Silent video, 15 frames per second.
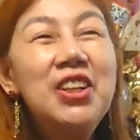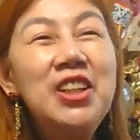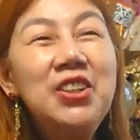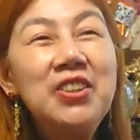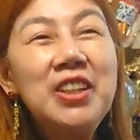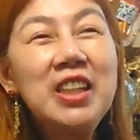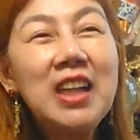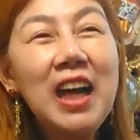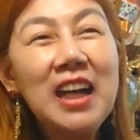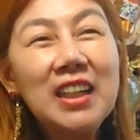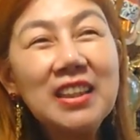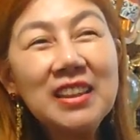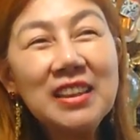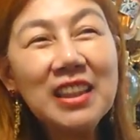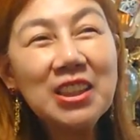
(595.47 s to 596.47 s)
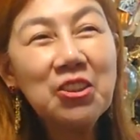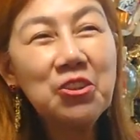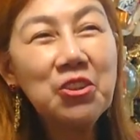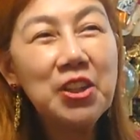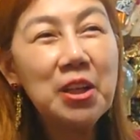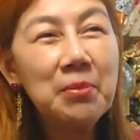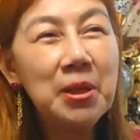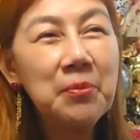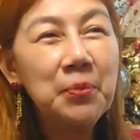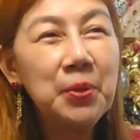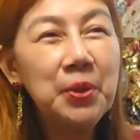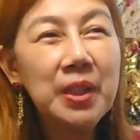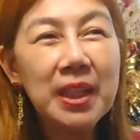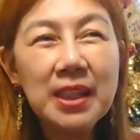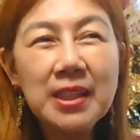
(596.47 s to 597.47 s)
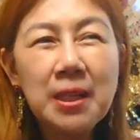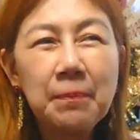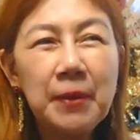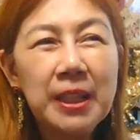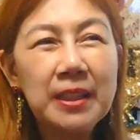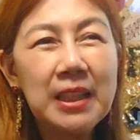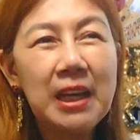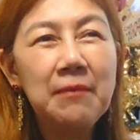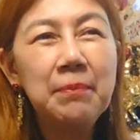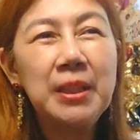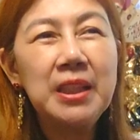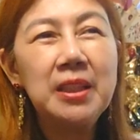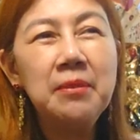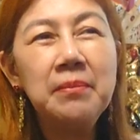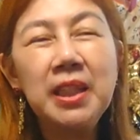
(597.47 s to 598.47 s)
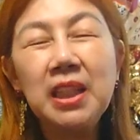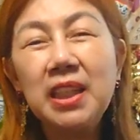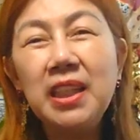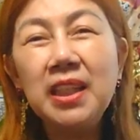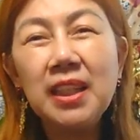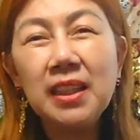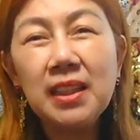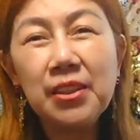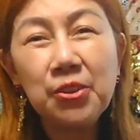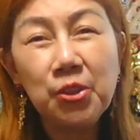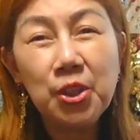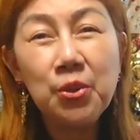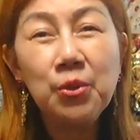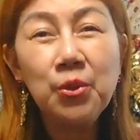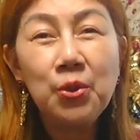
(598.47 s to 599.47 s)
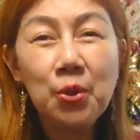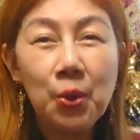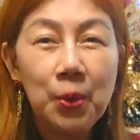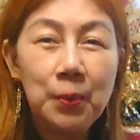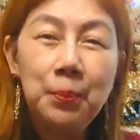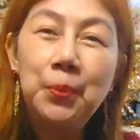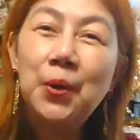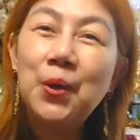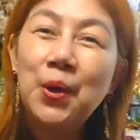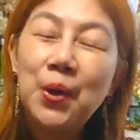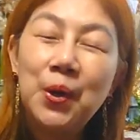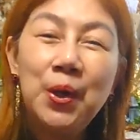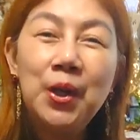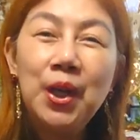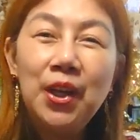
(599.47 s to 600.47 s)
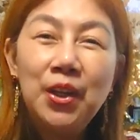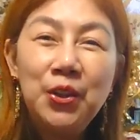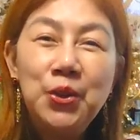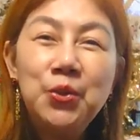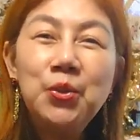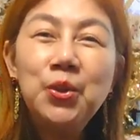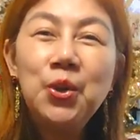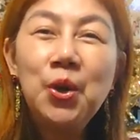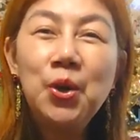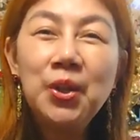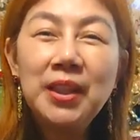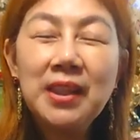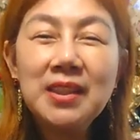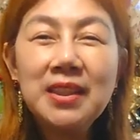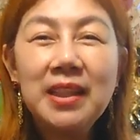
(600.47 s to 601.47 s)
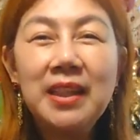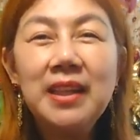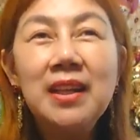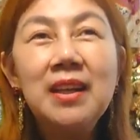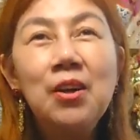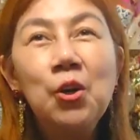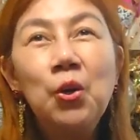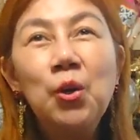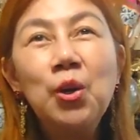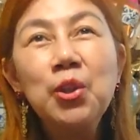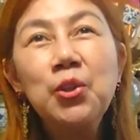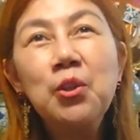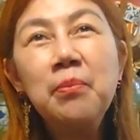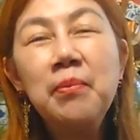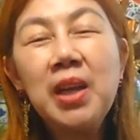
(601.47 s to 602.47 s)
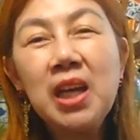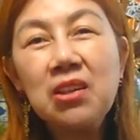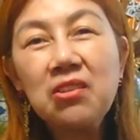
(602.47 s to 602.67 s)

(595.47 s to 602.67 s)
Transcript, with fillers: so, yung, ang kasunod naman po ng isa pang dapat din mag-ingat, ano, yung dog po. Yung dog kasi, although